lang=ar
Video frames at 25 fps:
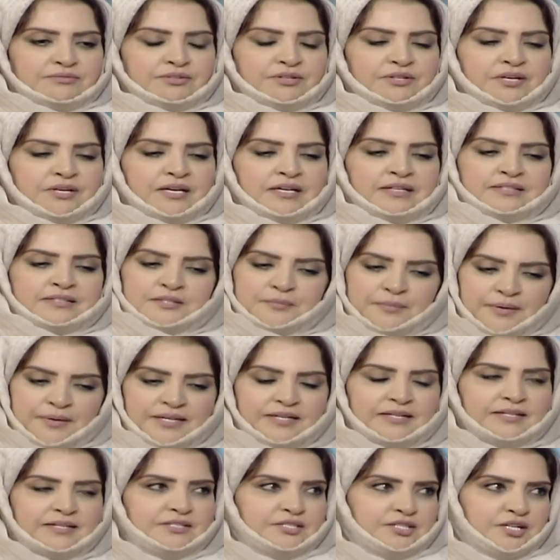
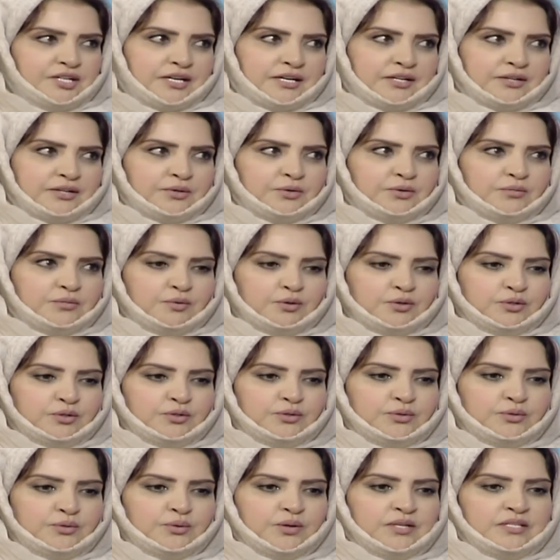اتمنى ان شاء الله يكون
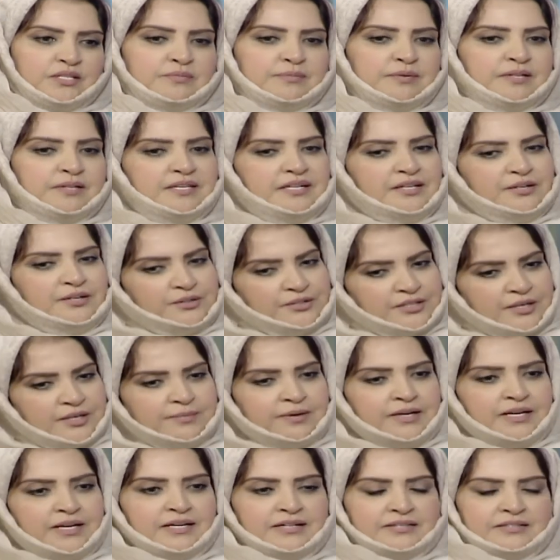موجود نعم. واتمنى يكتب
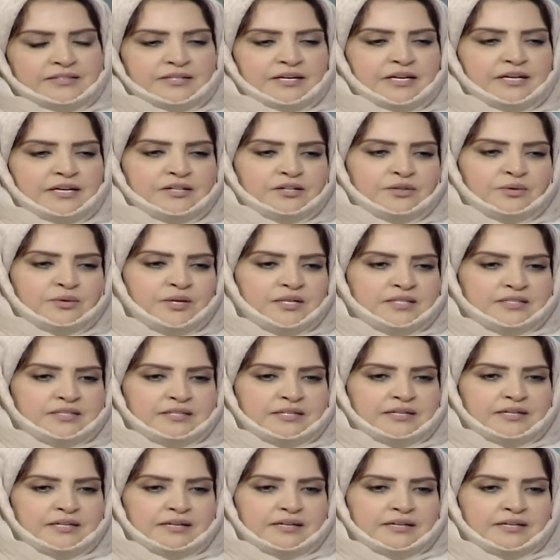عليه اختراع
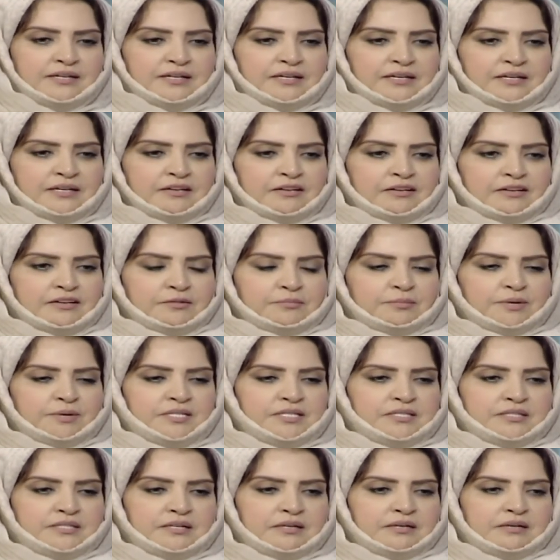كويتي
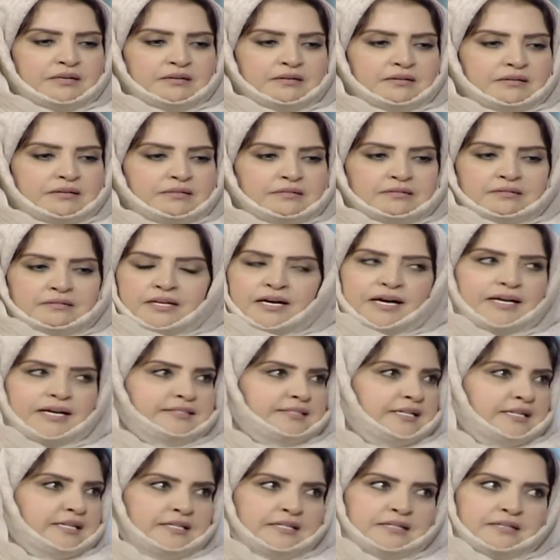بس آه، لغايه
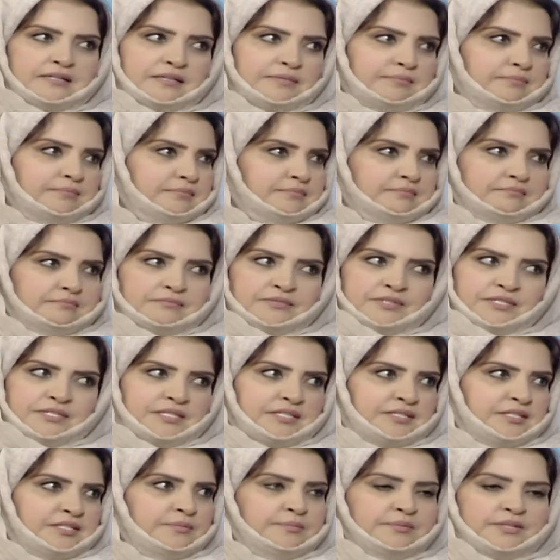الحين لم
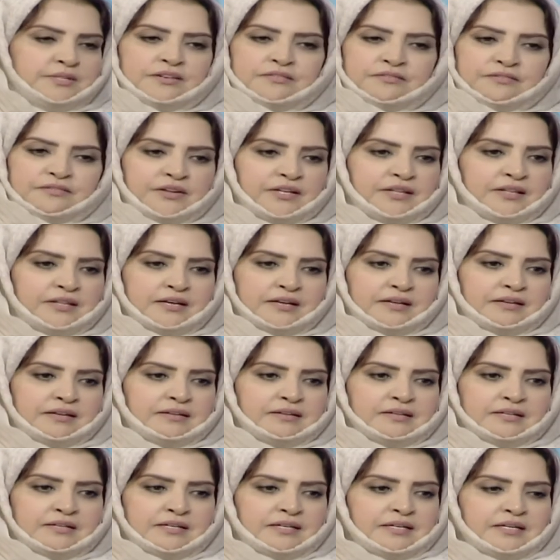يتم تنفيذه نعم.
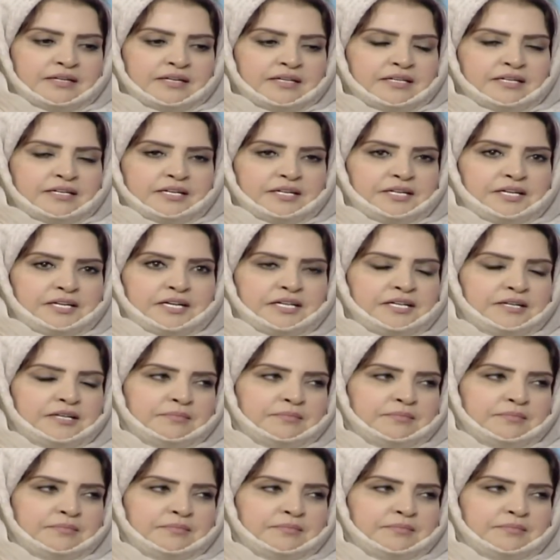يعني انا شنو اللي